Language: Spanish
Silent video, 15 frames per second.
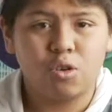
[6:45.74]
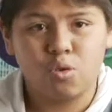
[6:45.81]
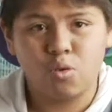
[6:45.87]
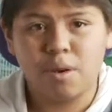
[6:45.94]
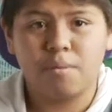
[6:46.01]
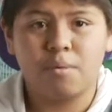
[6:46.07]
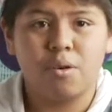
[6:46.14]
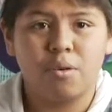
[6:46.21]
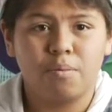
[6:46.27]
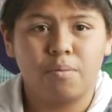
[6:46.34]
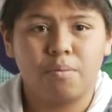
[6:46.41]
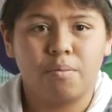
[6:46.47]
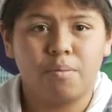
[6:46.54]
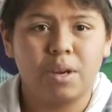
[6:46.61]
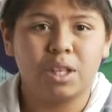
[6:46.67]
nuevo.
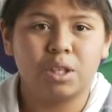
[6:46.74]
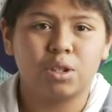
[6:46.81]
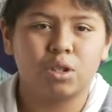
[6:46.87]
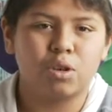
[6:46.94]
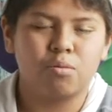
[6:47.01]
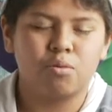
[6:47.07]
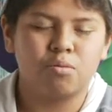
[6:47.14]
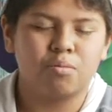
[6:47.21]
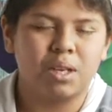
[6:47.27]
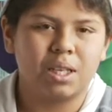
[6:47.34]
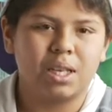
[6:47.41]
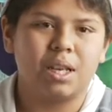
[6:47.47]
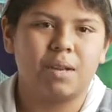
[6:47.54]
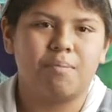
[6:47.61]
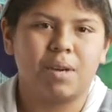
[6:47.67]
Es como un
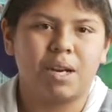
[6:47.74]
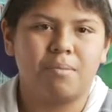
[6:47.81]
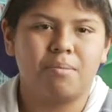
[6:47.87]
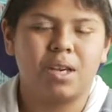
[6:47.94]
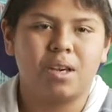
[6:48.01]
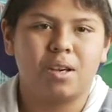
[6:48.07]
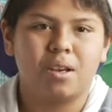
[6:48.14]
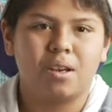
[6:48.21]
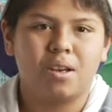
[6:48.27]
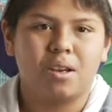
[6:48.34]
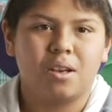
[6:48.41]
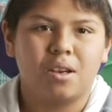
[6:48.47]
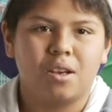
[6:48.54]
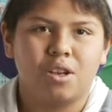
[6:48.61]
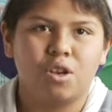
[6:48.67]
material para mí.
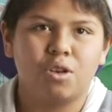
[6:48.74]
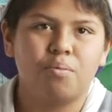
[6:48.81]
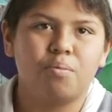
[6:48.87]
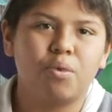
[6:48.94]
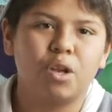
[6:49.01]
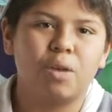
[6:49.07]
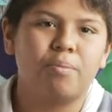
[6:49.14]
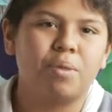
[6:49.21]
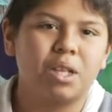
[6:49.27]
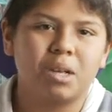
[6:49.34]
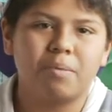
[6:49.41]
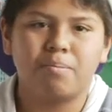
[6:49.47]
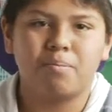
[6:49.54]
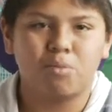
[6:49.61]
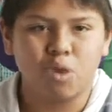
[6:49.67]
Yo puedo
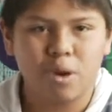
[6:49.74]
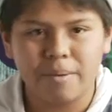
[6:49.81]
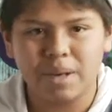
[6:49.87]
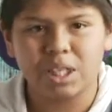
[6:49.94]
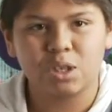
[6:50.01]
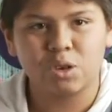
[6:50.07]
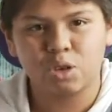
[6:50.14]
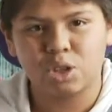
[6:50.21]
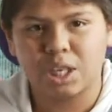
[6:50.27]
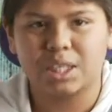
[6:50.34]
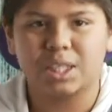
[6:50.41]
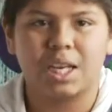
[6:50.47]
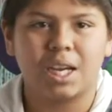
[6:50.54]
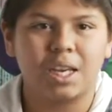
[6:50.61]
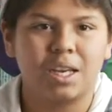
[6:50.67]
aprender nuevas
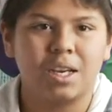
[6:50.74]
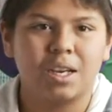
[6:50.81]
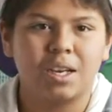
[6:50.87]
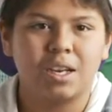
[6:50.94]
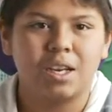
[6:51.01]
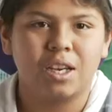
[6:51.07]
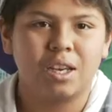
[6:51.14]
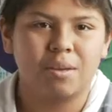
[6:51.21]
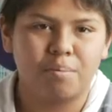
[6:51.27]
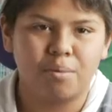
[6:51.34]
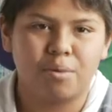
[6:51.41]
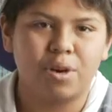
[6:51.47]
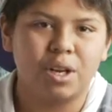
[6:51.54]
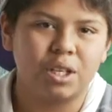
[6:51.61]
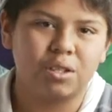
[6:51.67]
cosas de ahí y
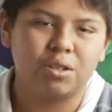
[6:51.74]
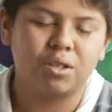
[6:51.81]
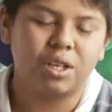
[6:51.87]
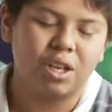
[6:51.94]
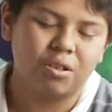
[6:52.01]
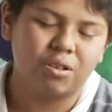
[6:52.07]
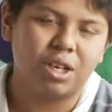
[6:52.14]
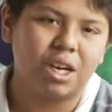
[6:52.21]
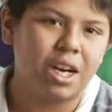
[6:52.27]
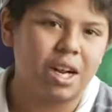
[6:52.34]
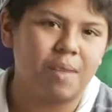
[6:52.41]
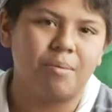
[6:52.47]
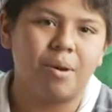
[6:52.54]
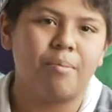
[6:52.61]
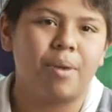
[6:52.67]
por eso quiero sacar
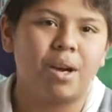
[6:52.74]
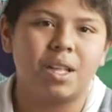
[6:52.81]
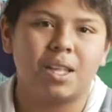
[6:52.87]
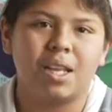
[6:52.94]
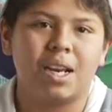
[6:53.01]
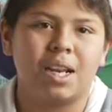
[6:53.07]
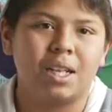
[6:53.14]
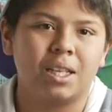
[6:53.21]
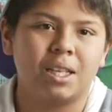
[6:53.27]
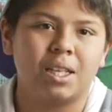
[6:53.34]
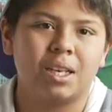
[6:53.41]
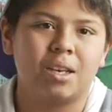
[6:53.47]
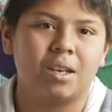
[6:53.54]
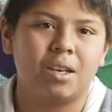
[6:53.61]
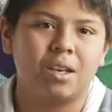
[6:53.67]
a mamá adelante.
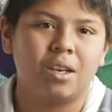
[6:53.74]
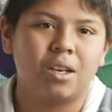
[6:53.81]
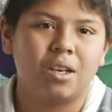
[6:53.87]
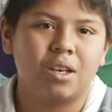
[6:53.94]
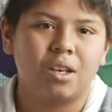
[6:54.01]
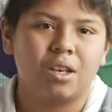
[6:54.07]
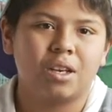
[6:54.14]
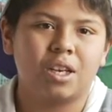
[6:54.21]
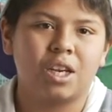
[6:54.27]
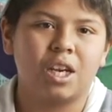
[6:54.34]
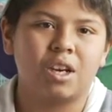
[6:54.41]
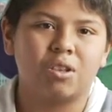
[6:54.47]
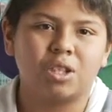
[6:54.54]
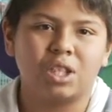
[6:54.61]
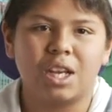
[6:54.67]

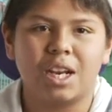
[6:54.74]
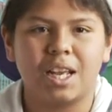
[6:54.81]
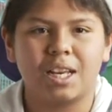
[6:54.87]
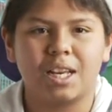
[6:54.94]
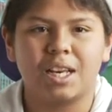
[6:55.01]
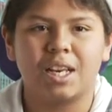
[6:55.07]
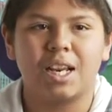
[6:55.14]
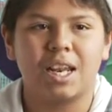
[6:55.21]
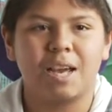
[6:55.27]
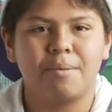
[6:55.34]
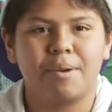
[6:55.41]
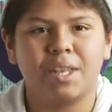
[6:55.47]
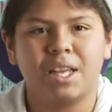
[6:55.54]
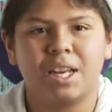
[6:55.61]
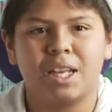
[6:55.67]
Quiero ser alguien en la
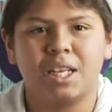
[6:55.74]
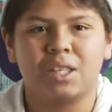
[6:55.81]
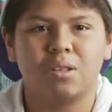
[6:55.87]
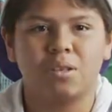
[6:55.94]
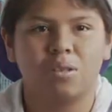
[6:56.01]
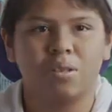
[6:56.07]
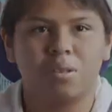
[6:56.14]
vida en esto.